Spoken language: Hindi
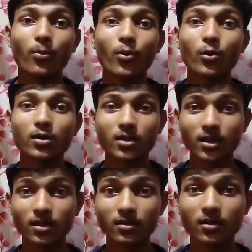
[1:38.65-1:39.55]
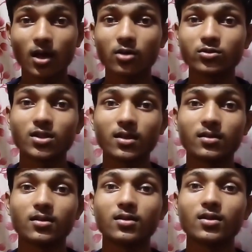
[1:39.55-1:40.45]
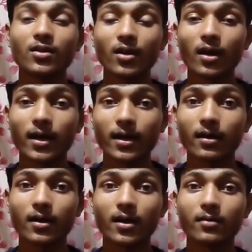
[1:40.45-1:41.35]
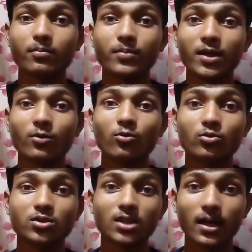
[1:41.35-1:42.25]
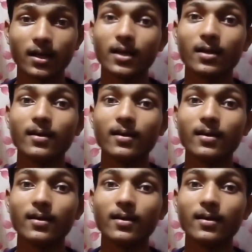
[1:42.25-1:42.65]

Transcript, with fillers: 14,300 फीट ऊंचा है